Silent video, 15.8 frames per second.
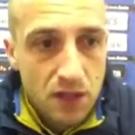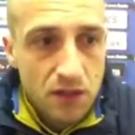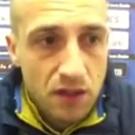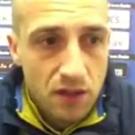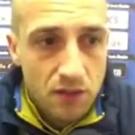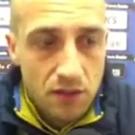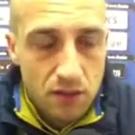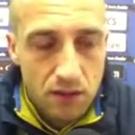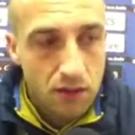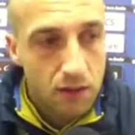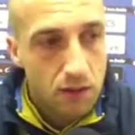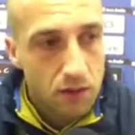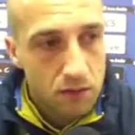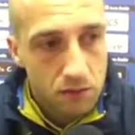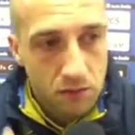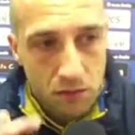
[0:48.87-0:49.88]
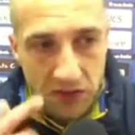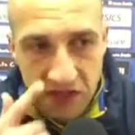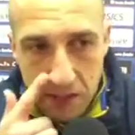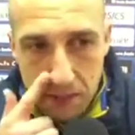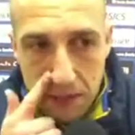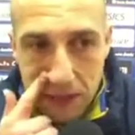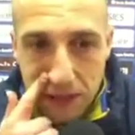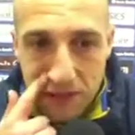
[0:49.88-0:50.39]
Sì, eh,
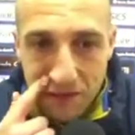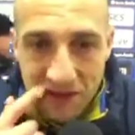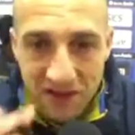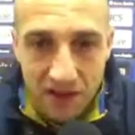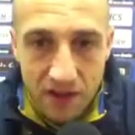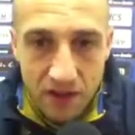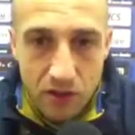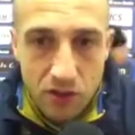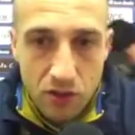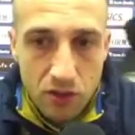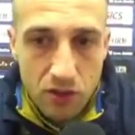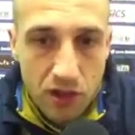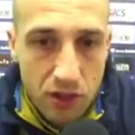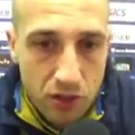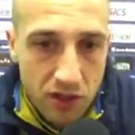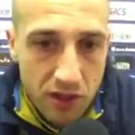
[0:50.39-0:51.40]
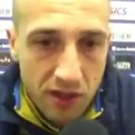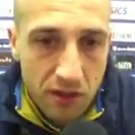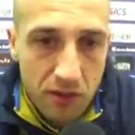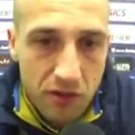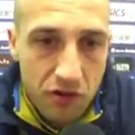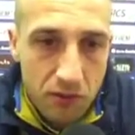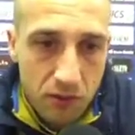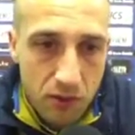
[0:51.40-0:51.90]
questa partita il ha deciso di adottare
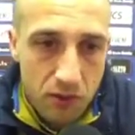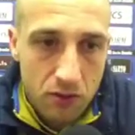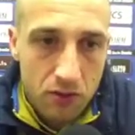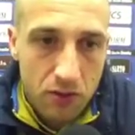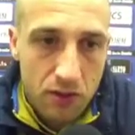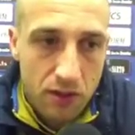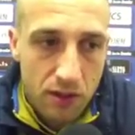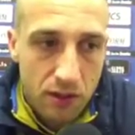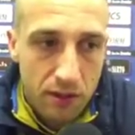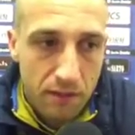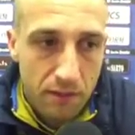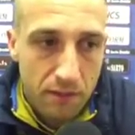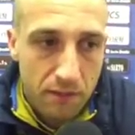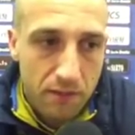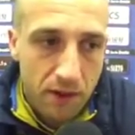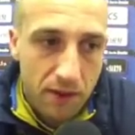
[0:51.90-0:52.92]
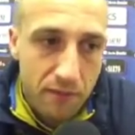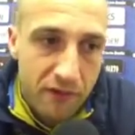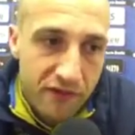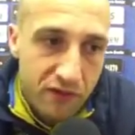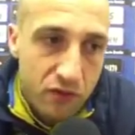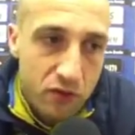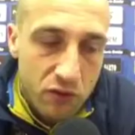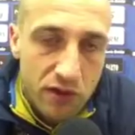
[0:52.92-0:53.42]
questo modulo e, e, per
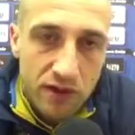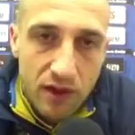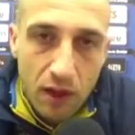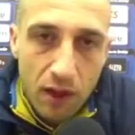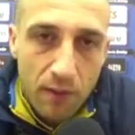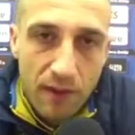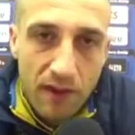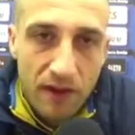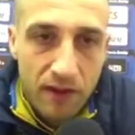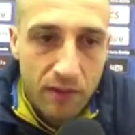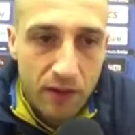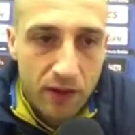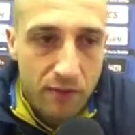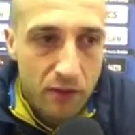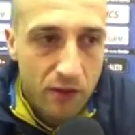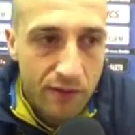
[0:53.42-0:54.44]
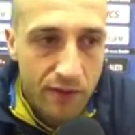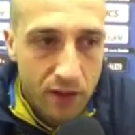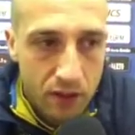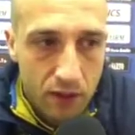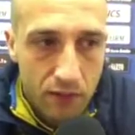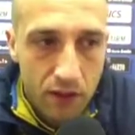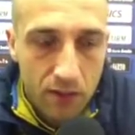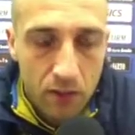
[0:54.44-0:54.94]
fortuna è andata bene perché abbiamo
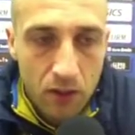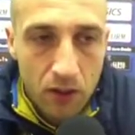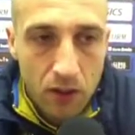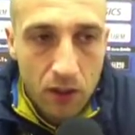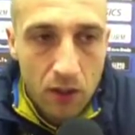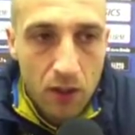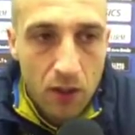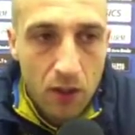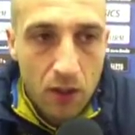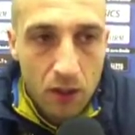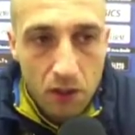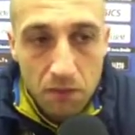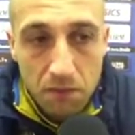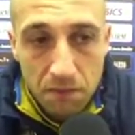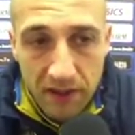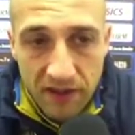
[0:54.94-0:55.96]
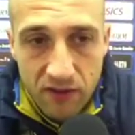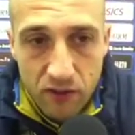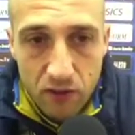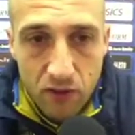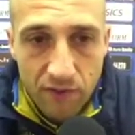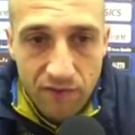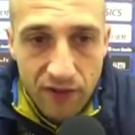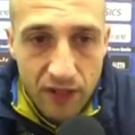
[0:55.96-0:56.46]
vinto, abbiamo penso
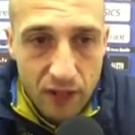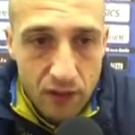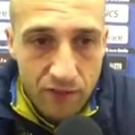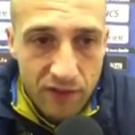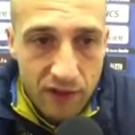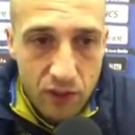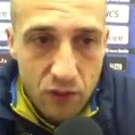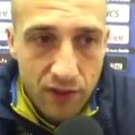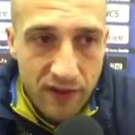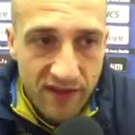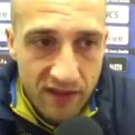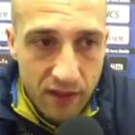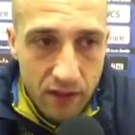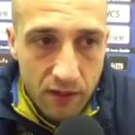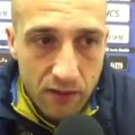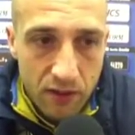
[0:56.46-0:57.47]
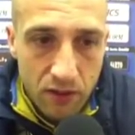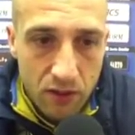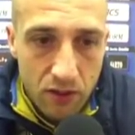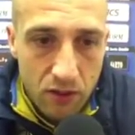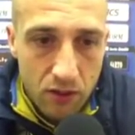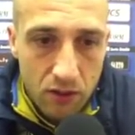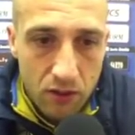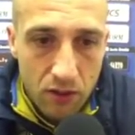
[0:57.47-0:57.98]
convinto fino al 2-0,
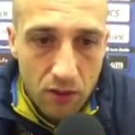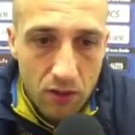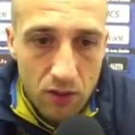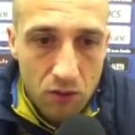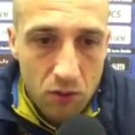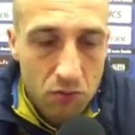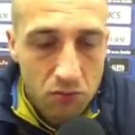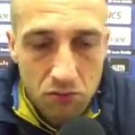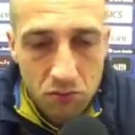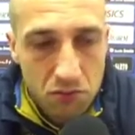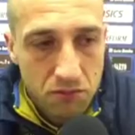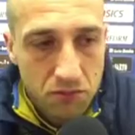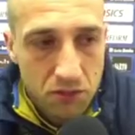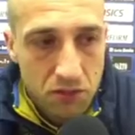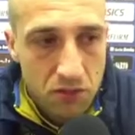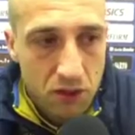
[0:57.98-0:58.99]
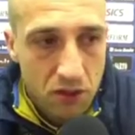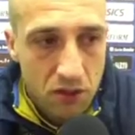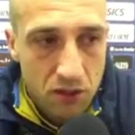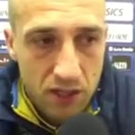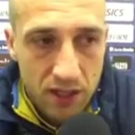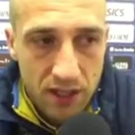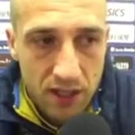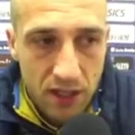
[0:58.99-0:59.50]
perciò una
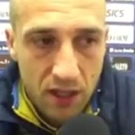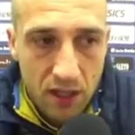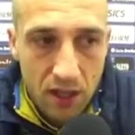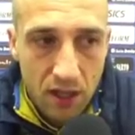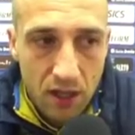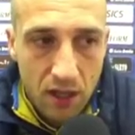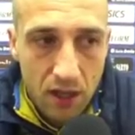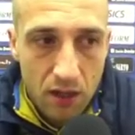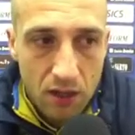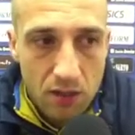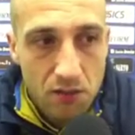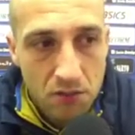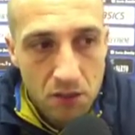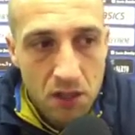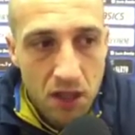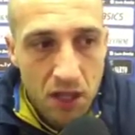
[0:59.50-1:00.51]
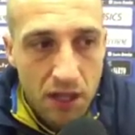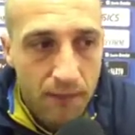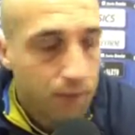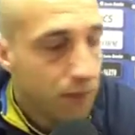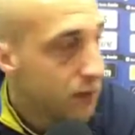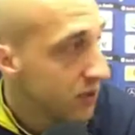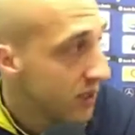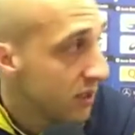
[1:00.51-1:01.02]
giornata
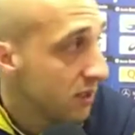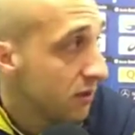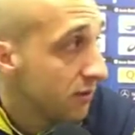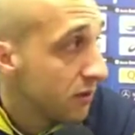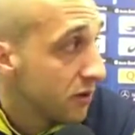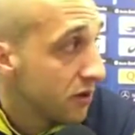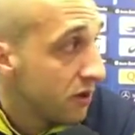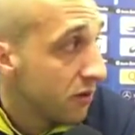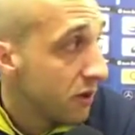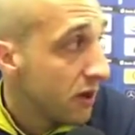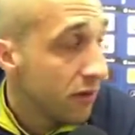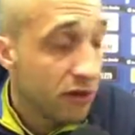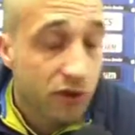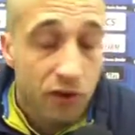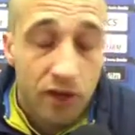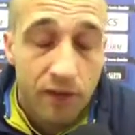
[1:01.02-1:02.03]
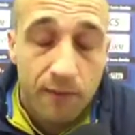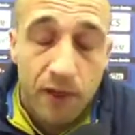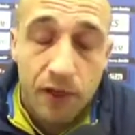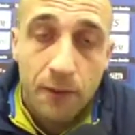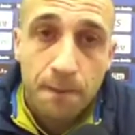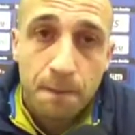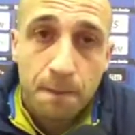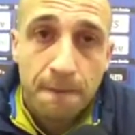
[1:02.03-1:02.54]
importante per proseguire questo
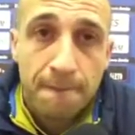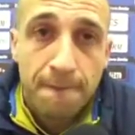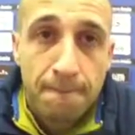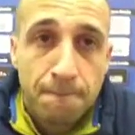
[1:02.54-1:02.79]
cammino.